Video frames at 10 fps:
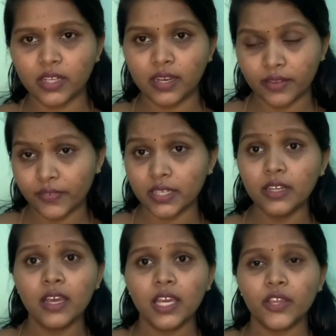லெவன்
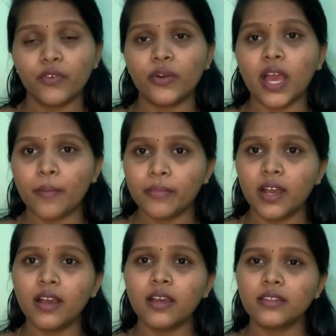இவரோட அம்மா
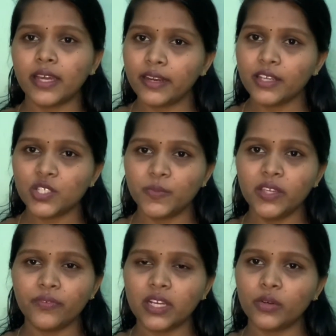தனலட்சுமி
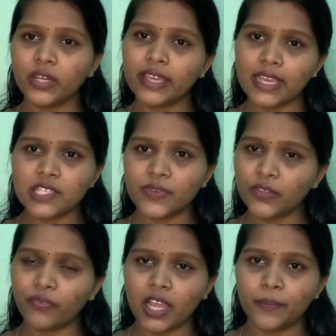இவங்க ஒரு கேஸ் வந்து
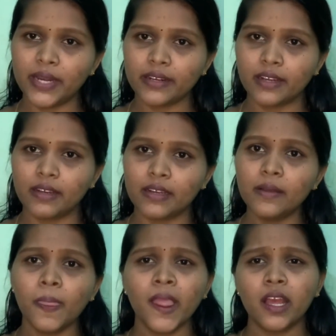ஃபைல் பண்ணியிருக்காங்க
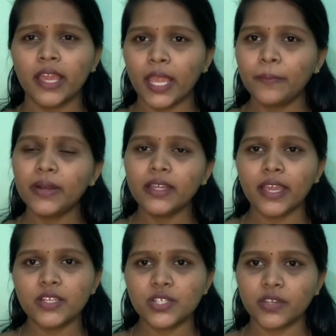ஏப்ரல்
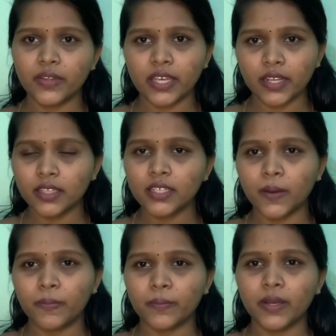எயிட்டீன் இவர் இறந்ததுக்கு
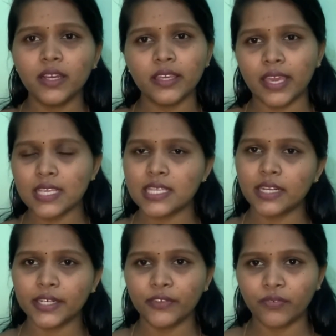அப்புறமா கேஸ்
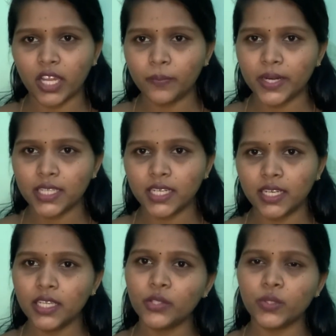ஆல்ரெடி ஃபைல் பண்ணதுனால
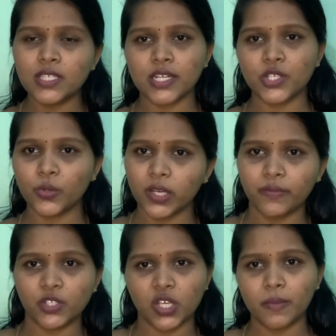இது ஒரு சர்ச்சைக்குரிய
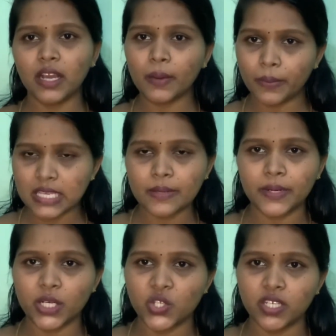விஷயமா அங்கே
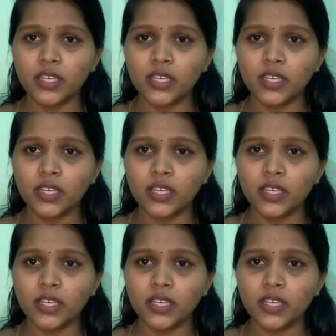பேசப்பட்டுச்சு